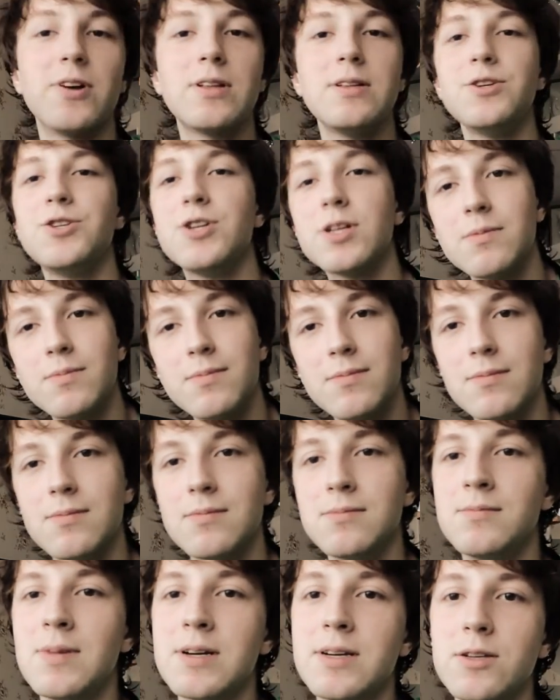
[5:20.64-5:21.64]
В отличие от
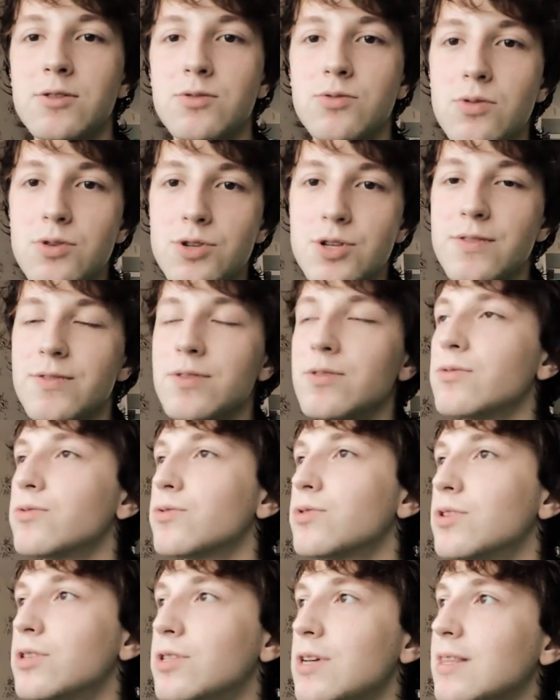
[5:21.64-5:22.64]
Macintosh,
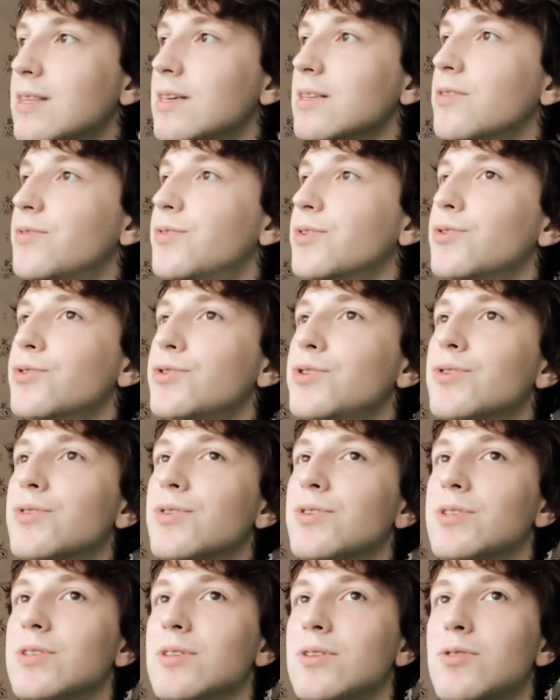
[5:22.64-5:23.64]
Windows 10 не
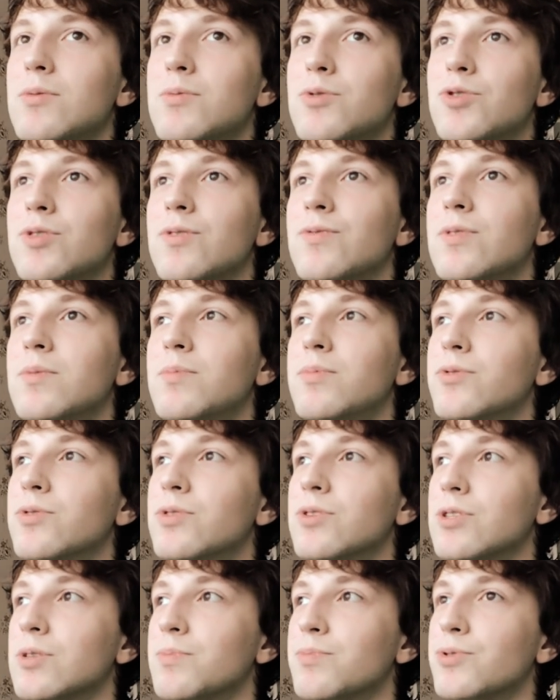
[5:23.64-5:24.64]
фокусируется на том, что вы
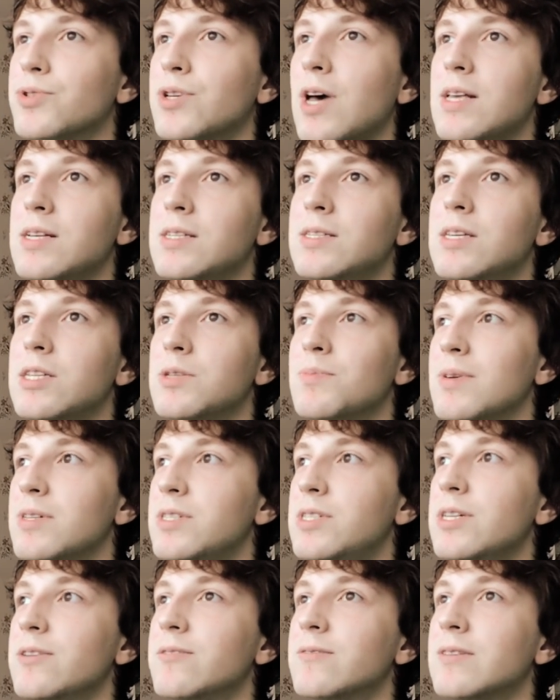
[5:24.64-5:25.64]
будете запускать здесь
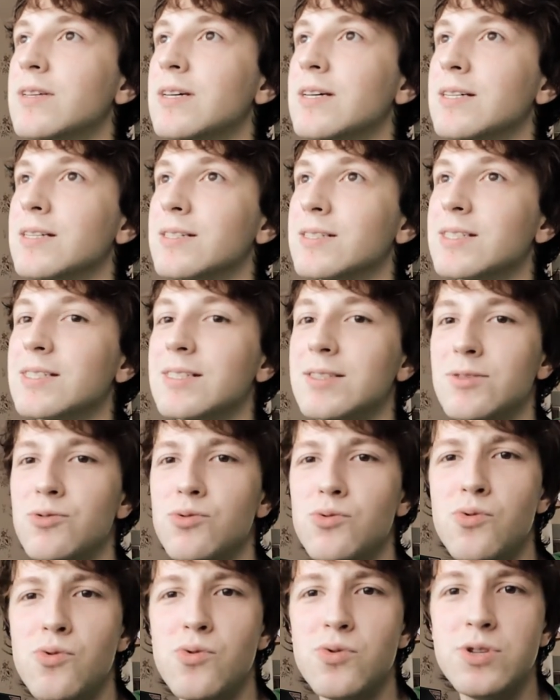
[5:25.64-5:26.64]
массивные
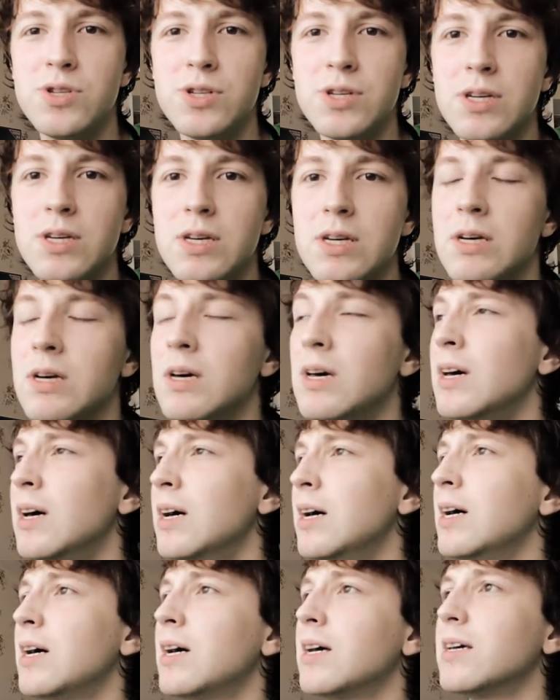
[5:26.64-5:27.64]
студии
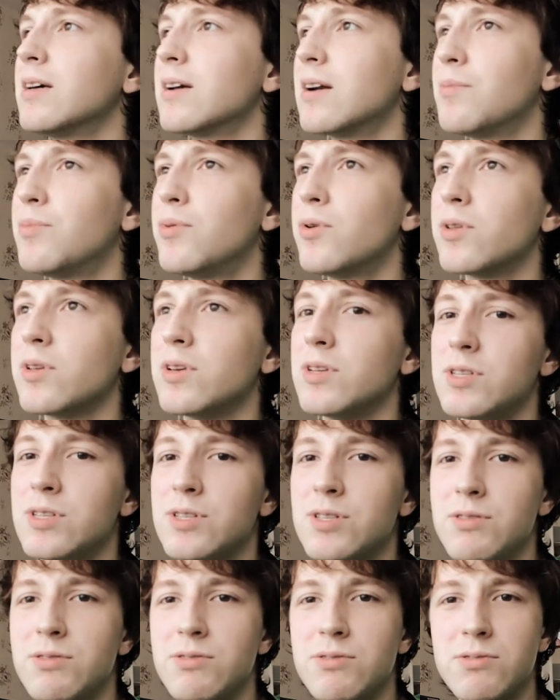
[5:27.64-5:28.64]
и работать
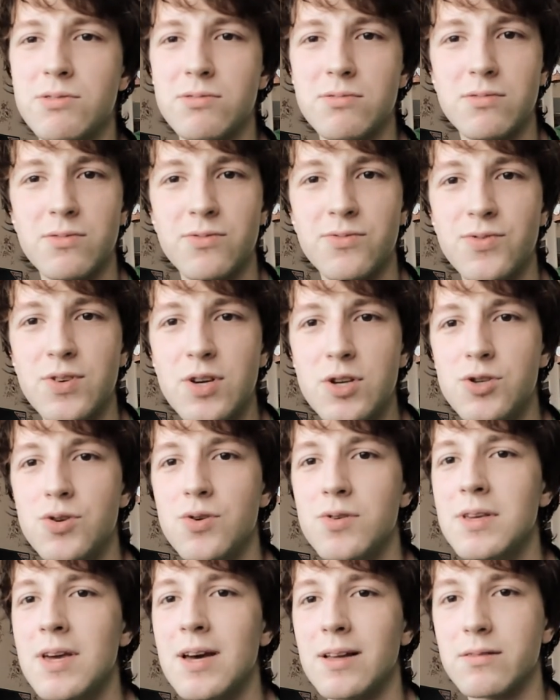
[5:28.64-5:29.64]
с
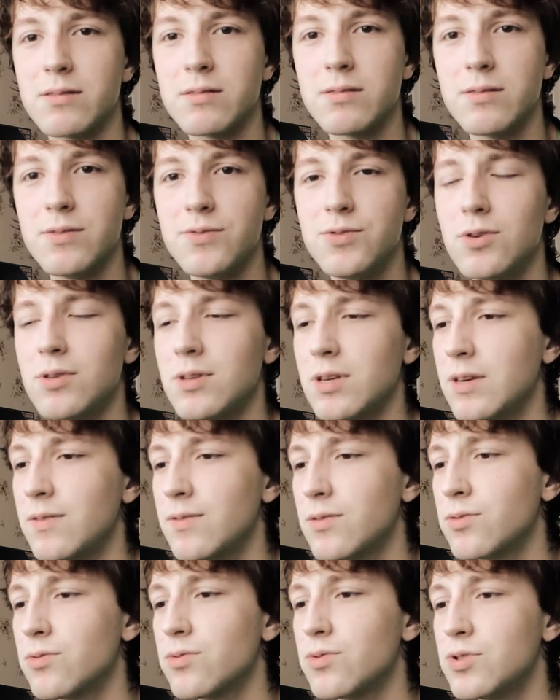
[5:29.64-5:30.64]
видео. Нет,
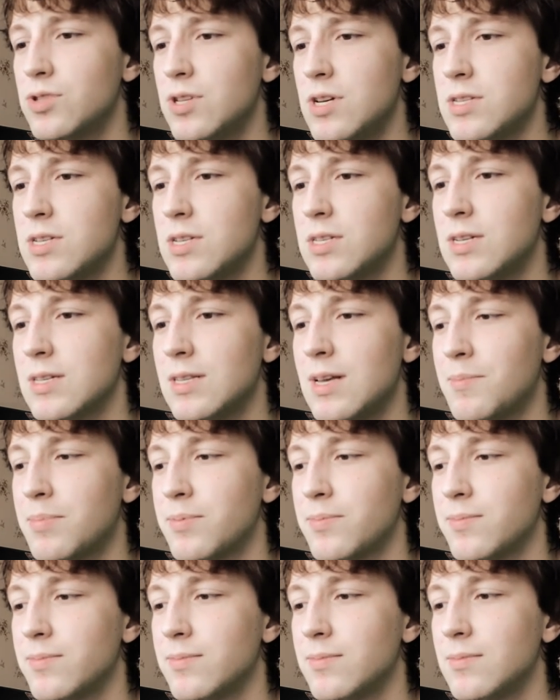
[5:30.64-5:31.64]
все-таки Windows 10,
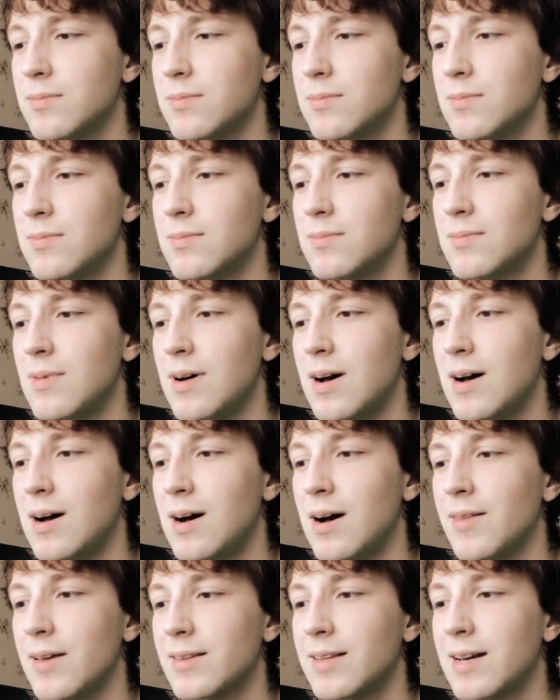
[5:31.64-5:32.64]
она,
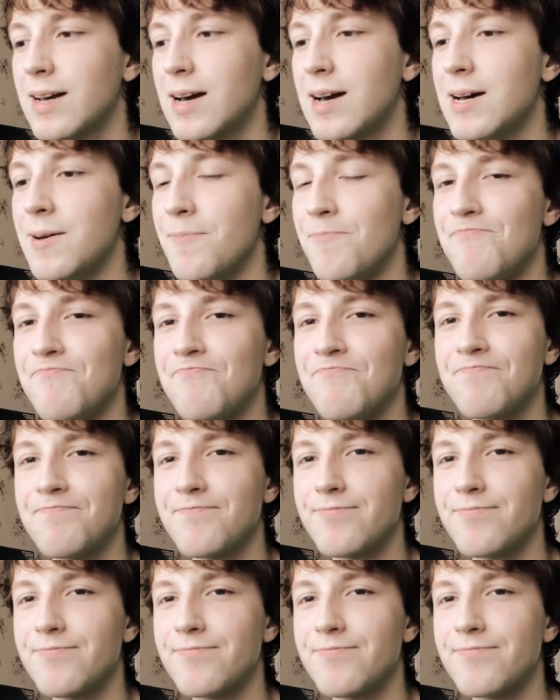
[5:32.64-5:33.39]
она такая,